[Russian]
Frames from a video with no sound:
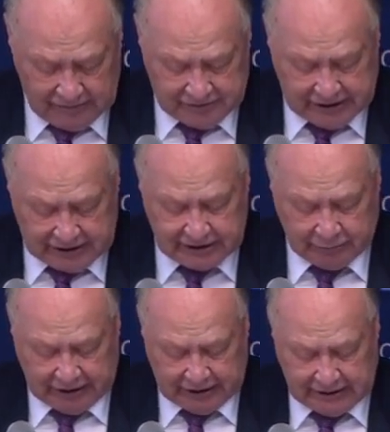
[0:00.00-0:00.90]
в сельском
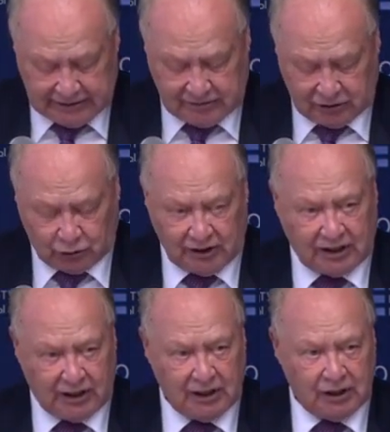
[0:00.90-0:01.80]
хозяйстве
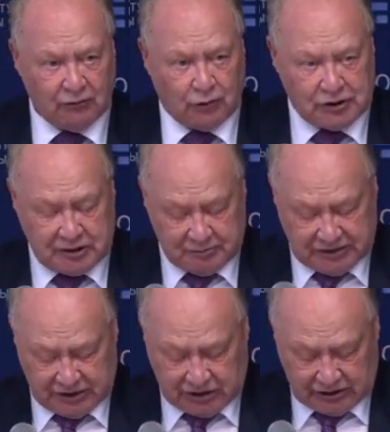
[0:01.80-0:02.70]
только
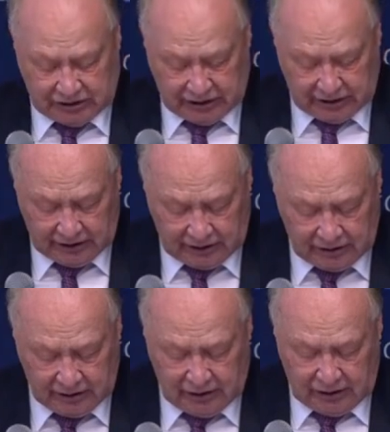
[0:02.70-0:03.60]
84%.
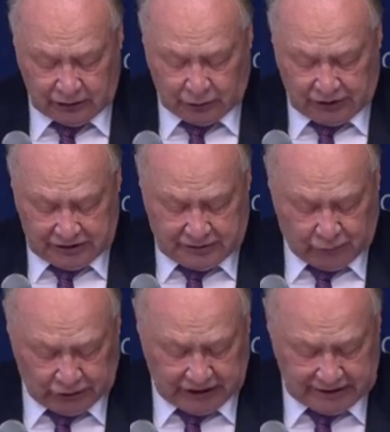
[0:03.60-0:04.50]
То есть в
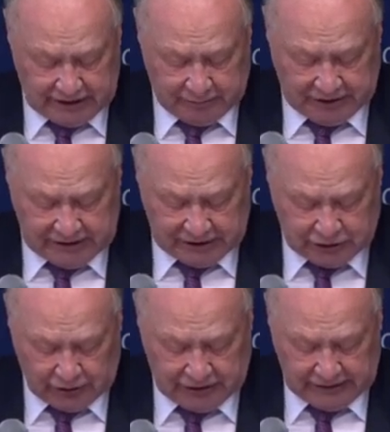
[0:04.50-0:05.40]
отрасли
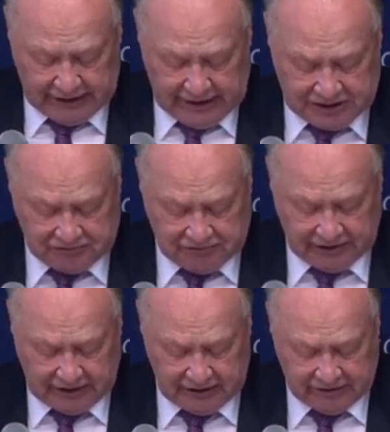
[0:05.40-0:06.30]
произошло не
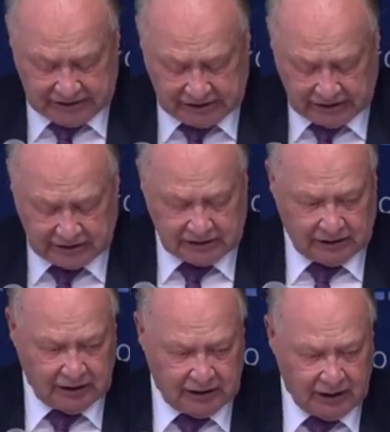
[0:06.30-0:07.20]
наращивание
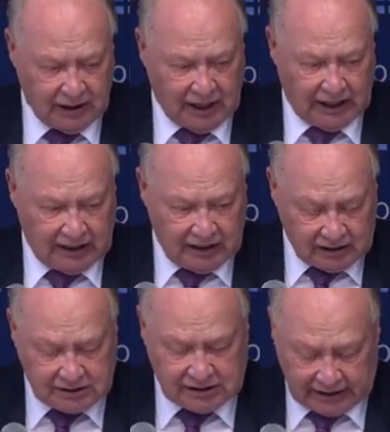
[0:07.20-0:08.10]
инвестиций, а их
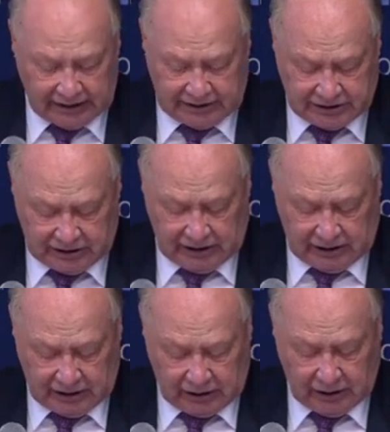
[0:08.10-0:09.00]

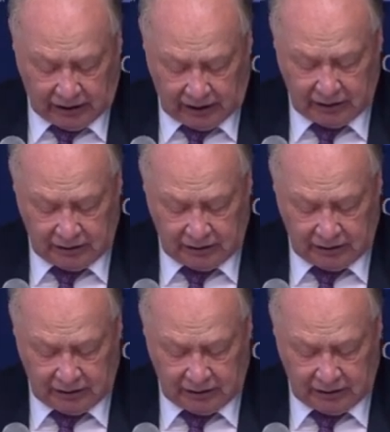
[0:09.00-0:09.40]
сокращение.